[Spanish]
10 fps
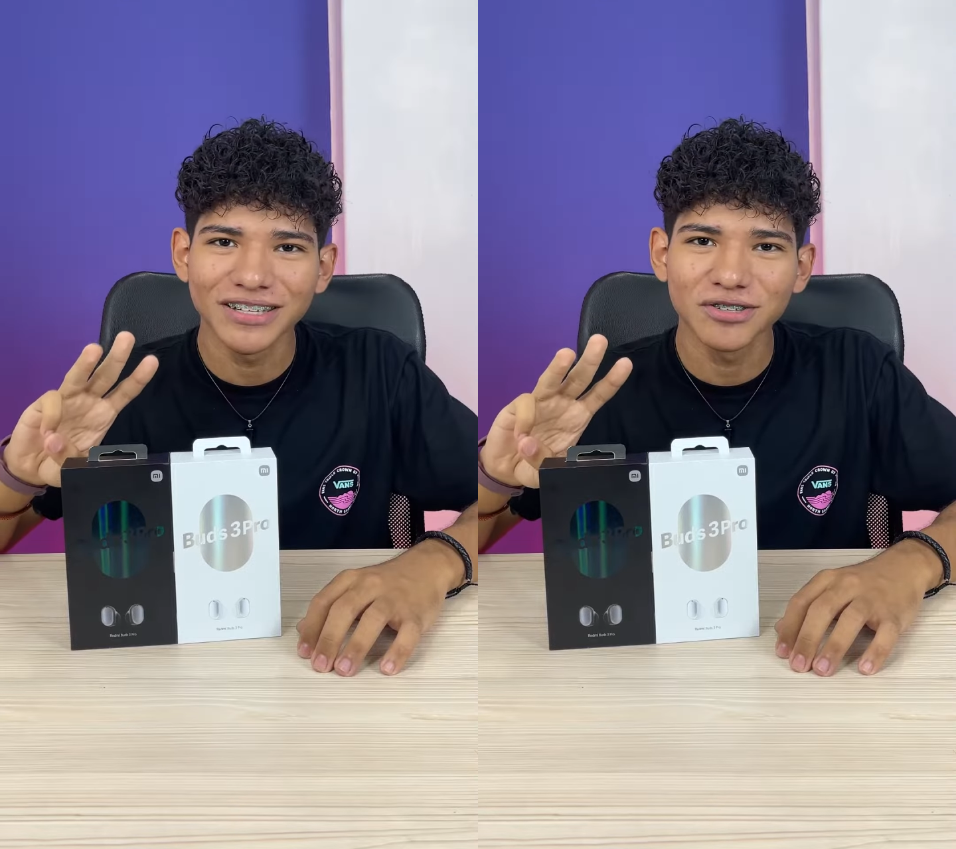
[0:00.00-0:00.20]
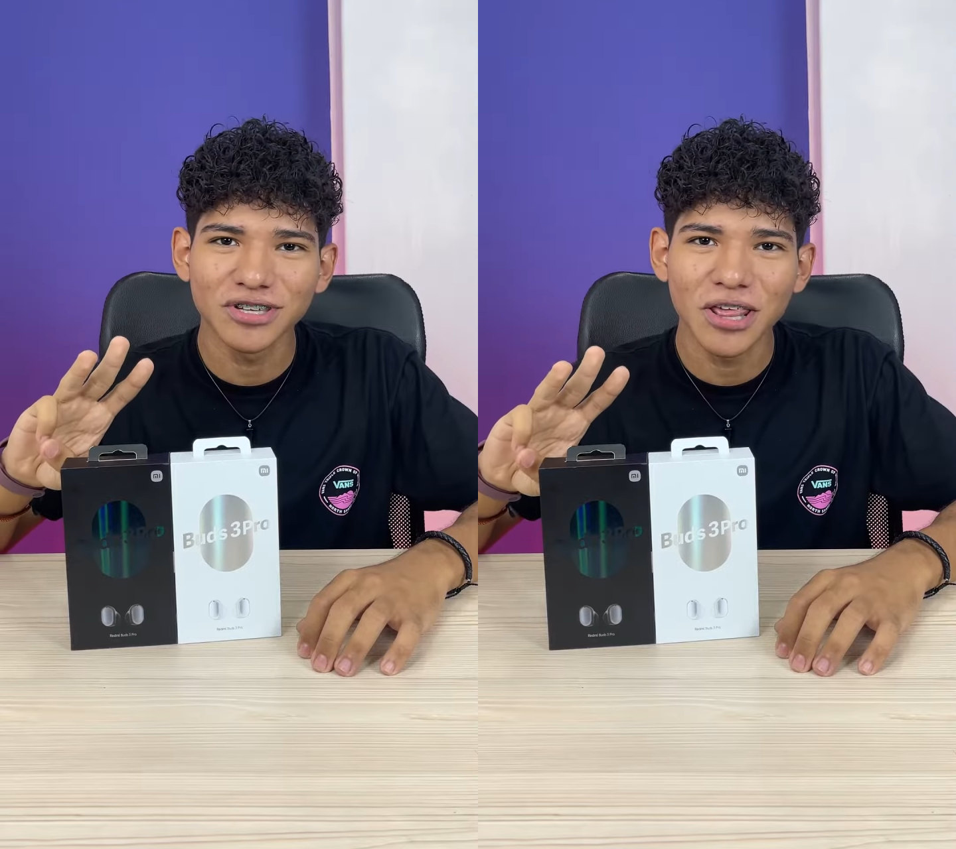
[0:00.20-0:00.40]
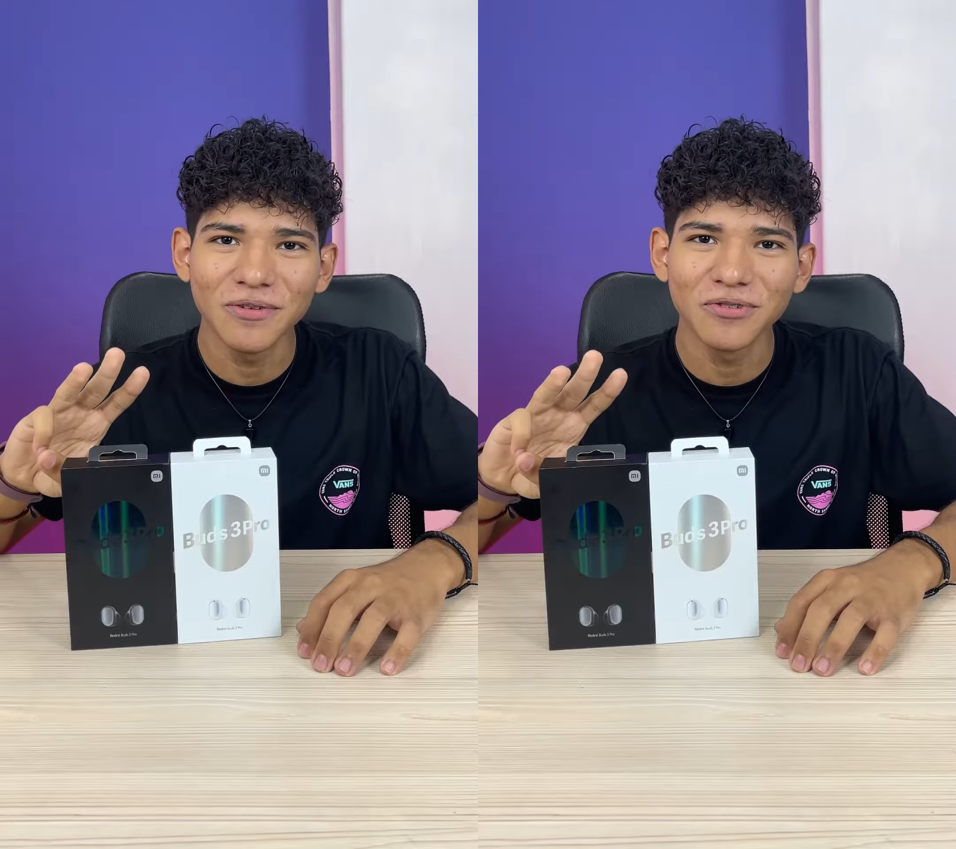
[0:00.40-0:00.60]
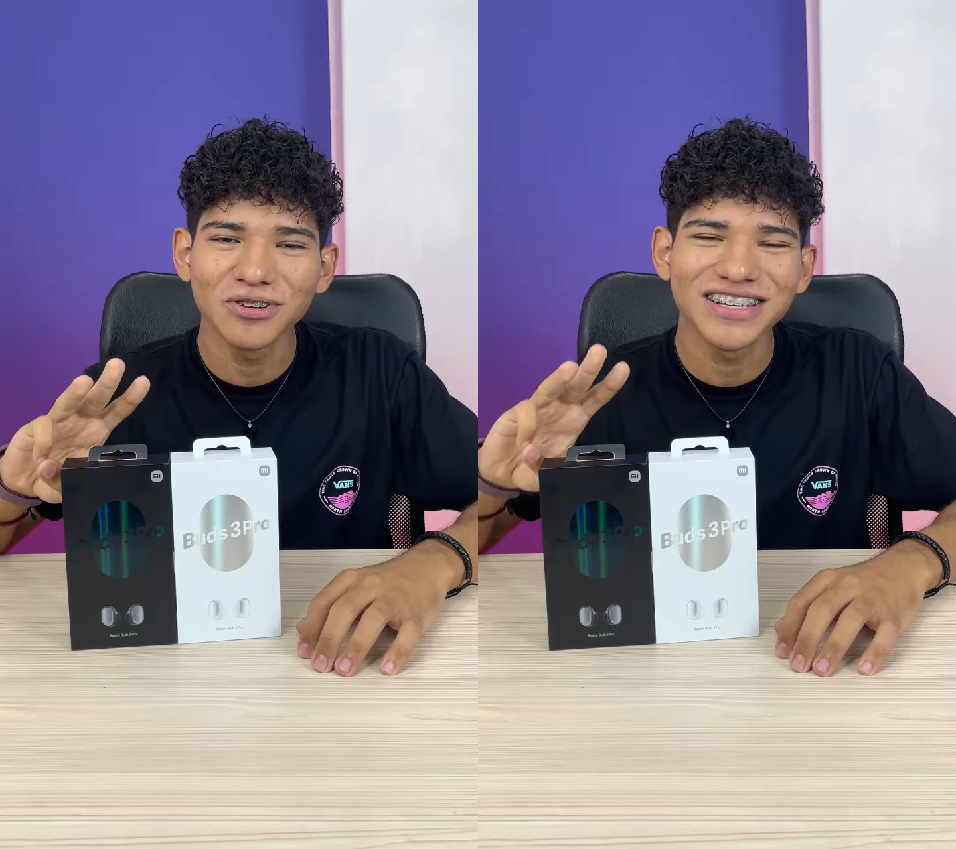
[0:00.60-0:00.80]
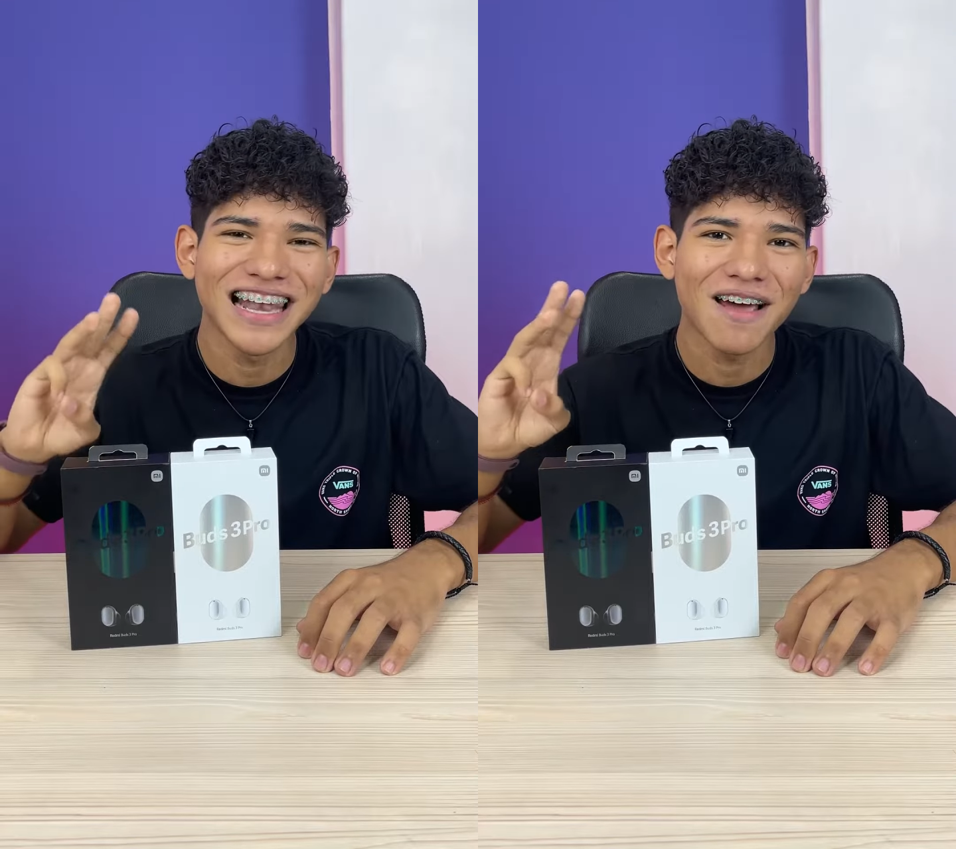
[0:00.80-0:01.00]
de estos
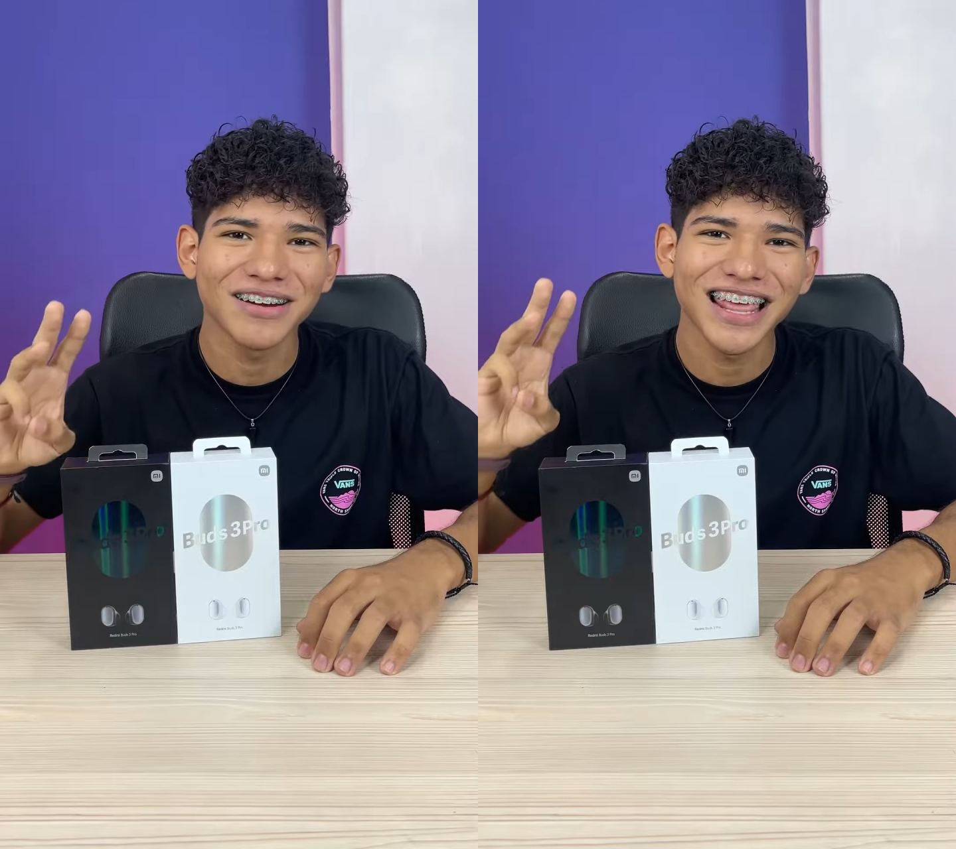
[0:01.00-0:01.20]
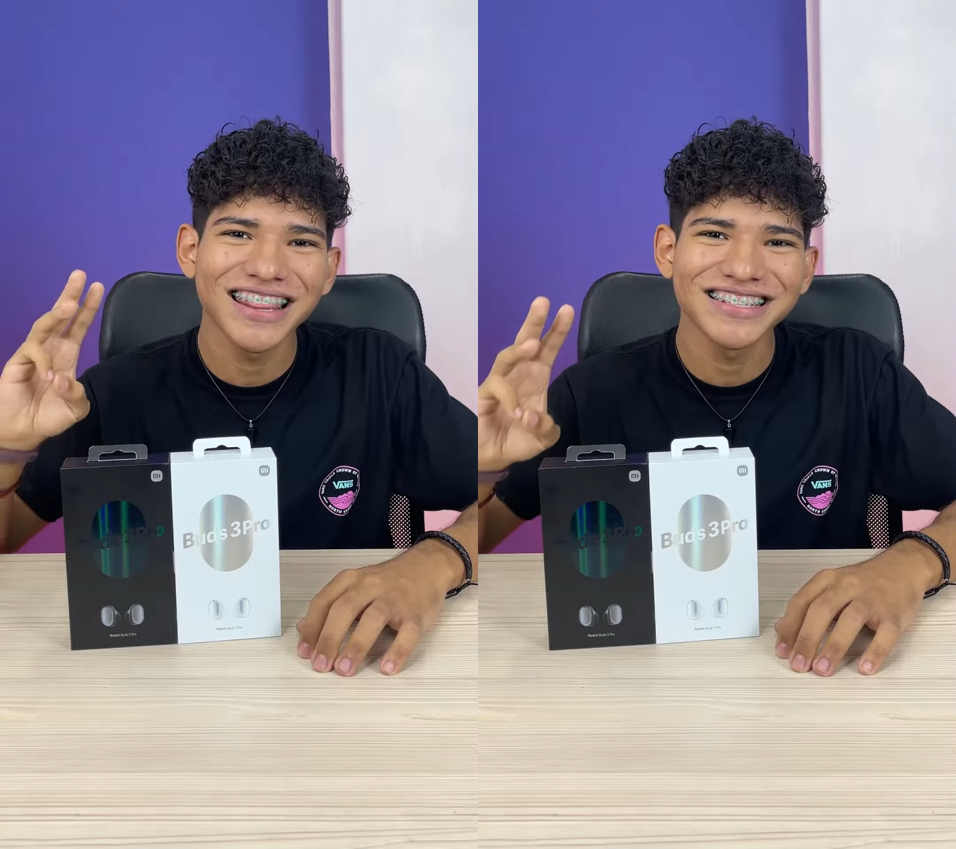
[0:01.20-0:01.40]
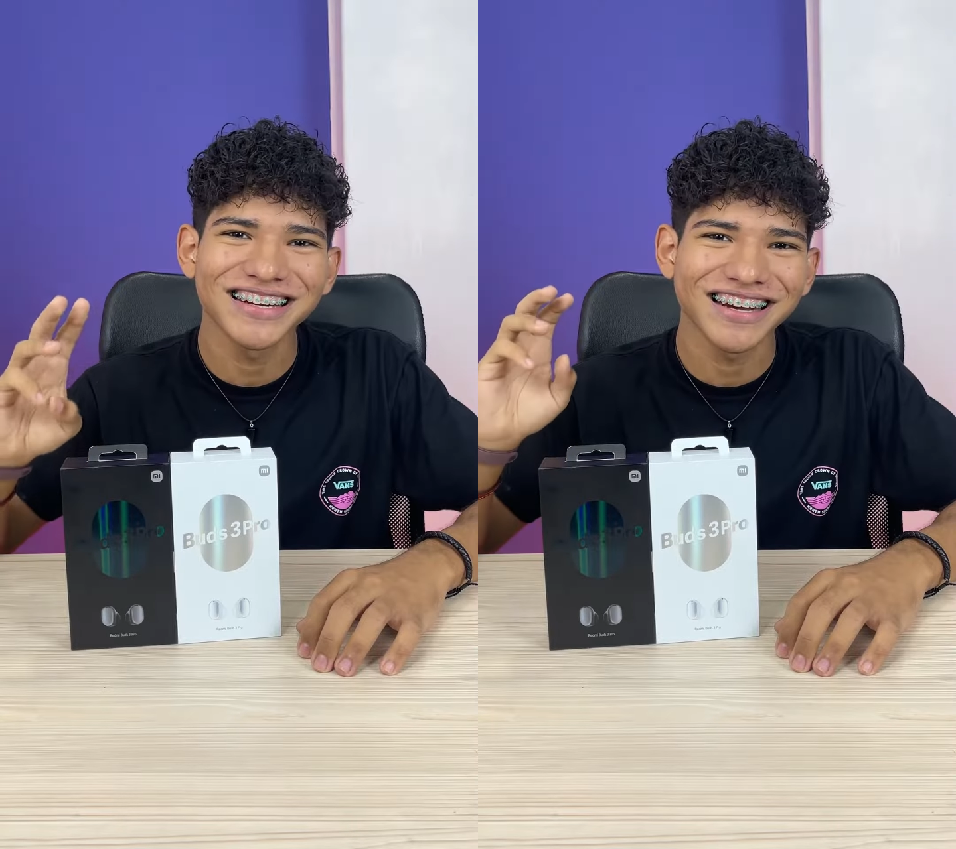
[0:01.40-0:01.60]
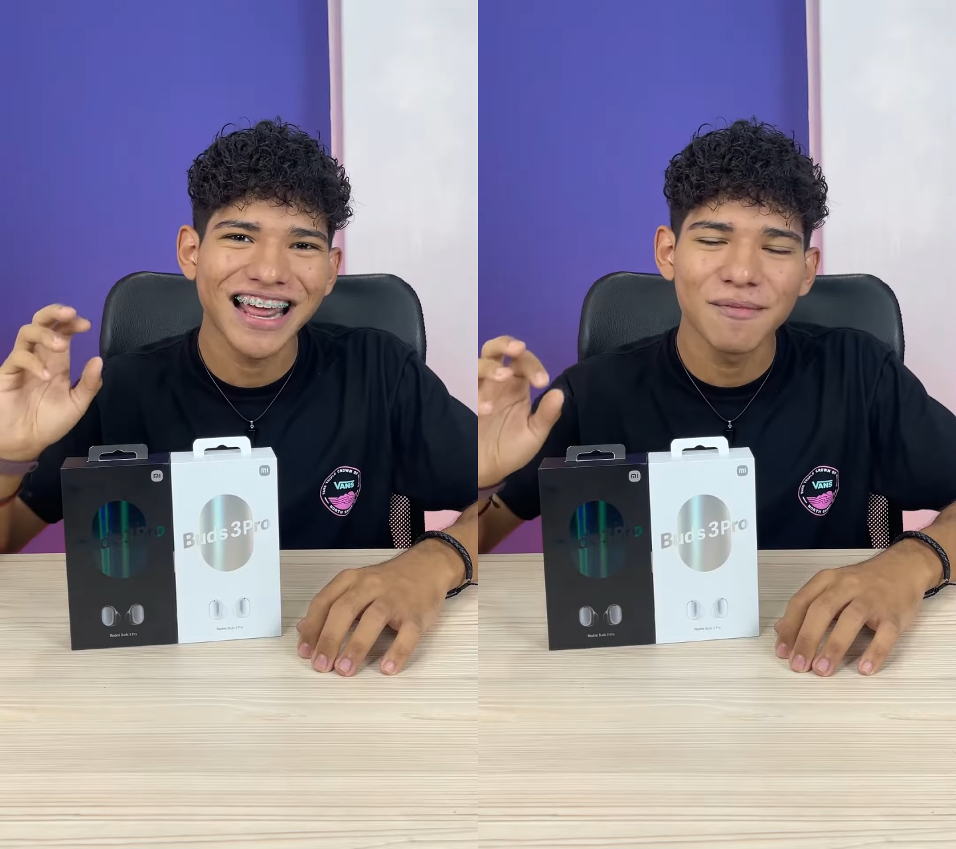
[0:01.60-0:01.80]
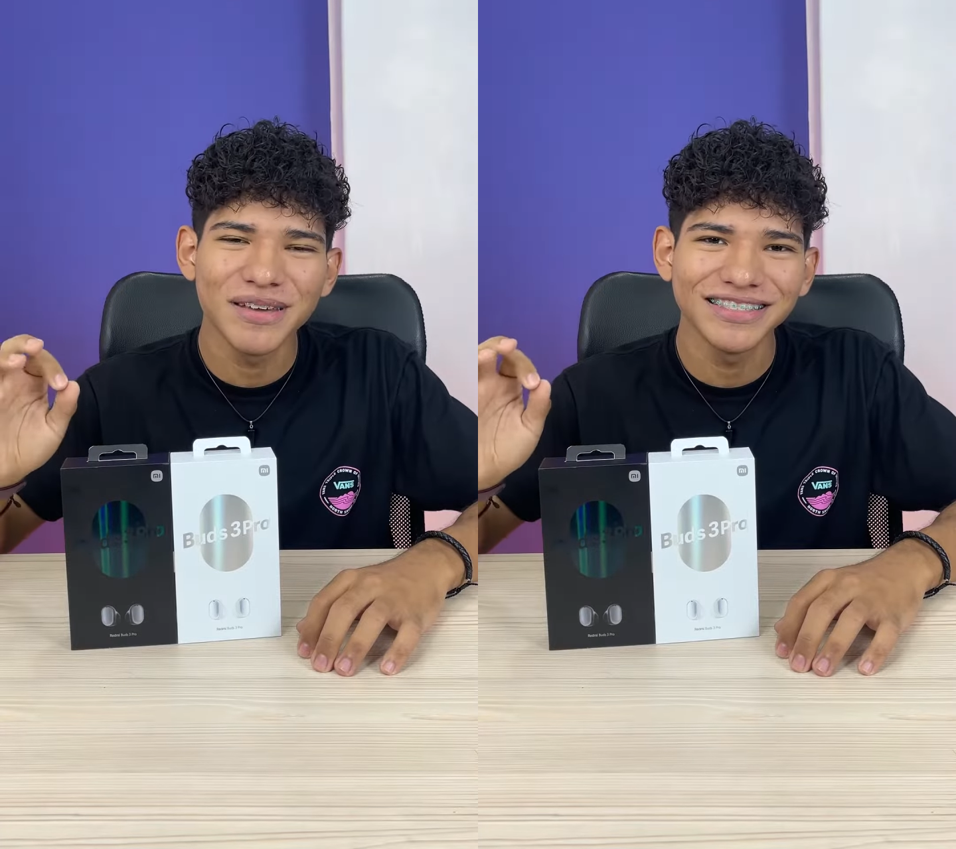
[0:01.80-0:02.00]
audífonos la verdad es
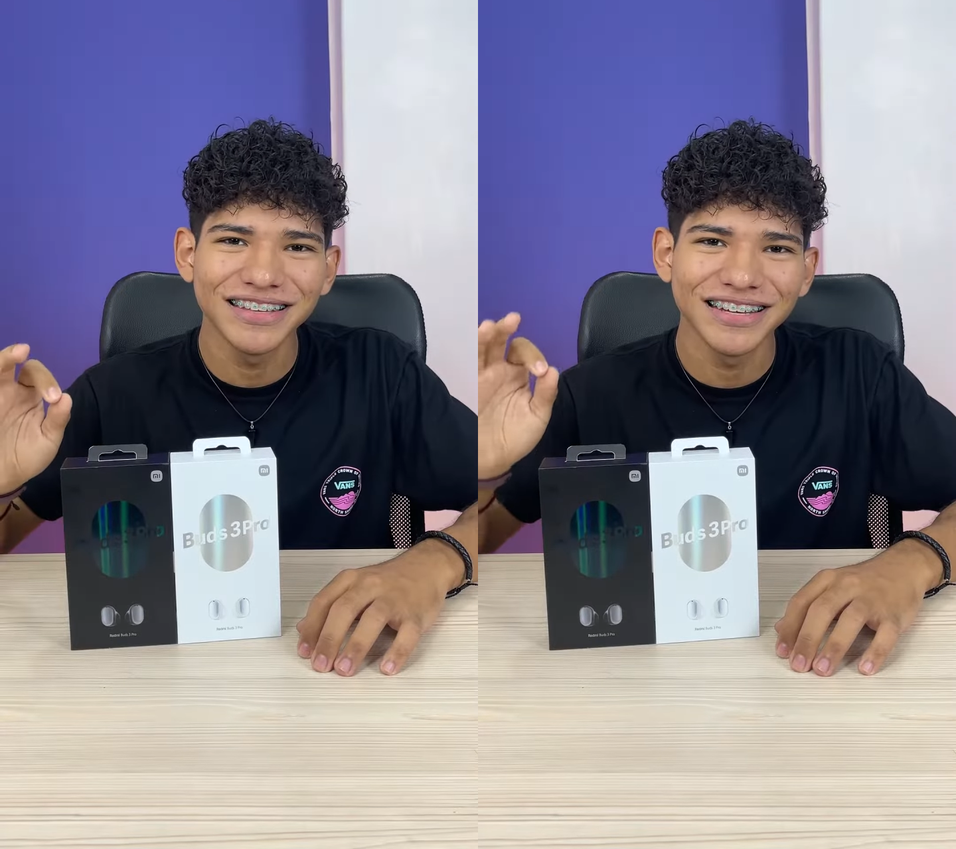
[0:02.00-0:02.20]
realmente